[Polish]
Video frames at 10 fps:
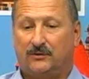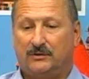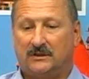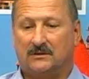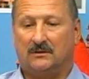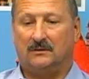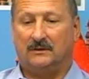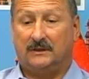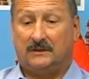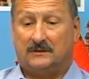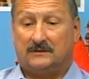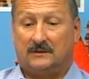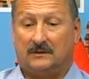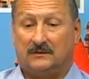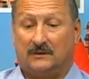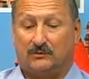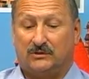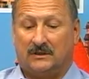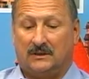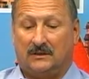zatrudniać go na no, takich y,
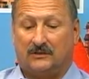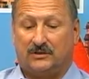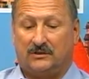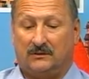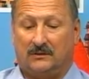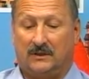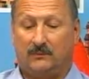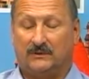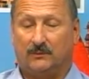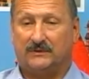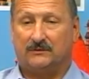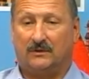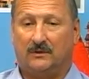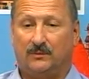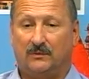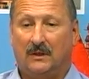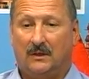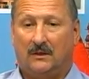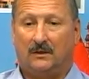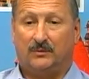nauczycielom, dajmy na to prostu urlopu,
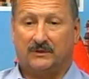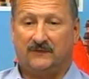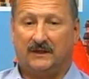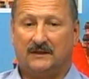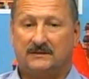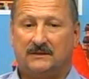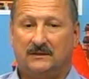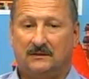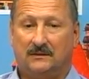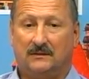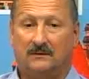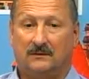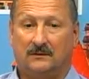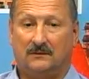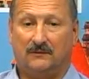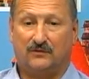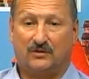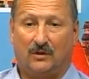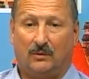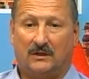podczas wakacji na, w
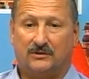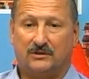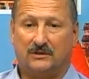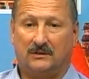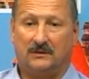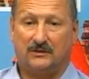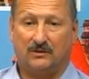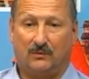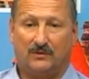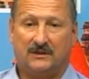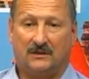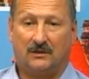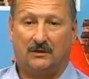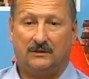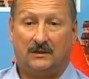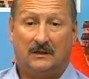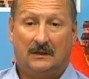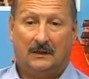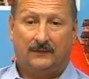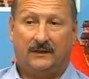szkołach, czy na jakichś obozach, koloniach,
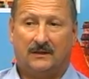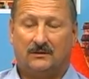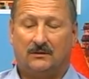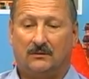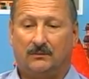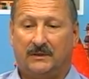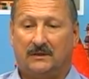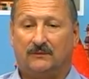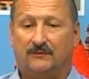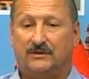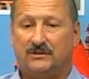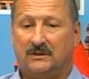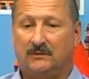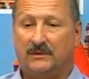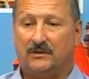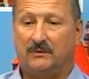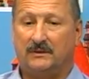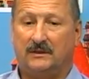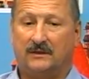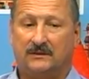tak jak to planował wcześniej pan
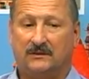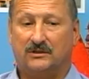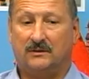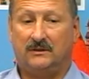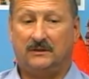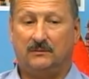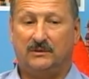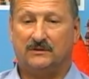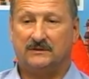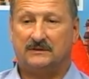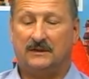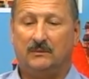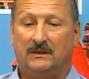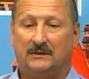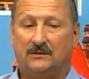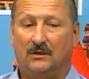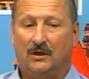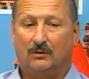Roman Giertych, że jeden miesiąc zdajemy na to